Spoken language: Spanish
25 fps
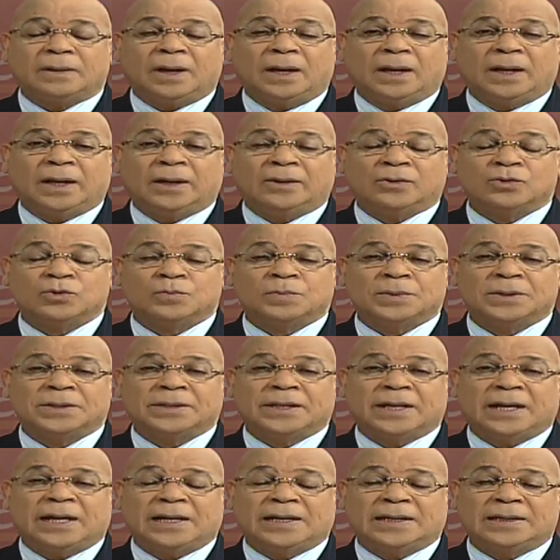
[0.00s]
en el
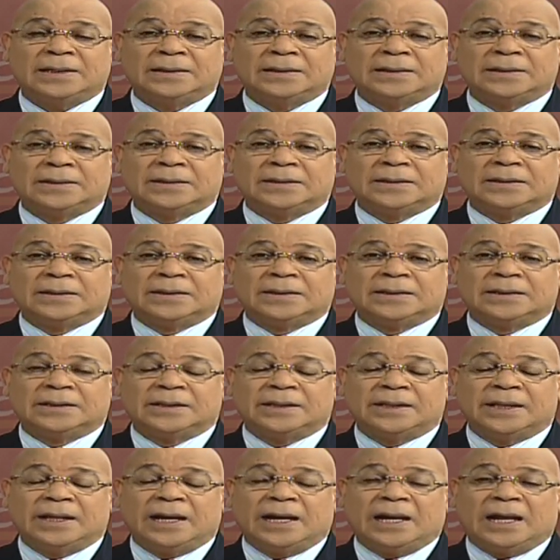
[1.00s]
hospital
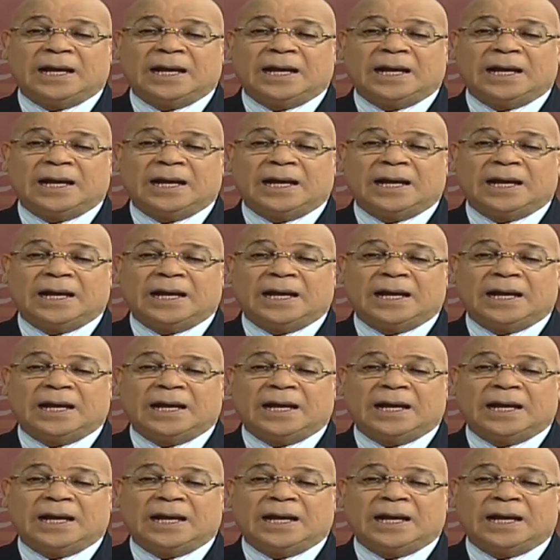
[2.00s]
de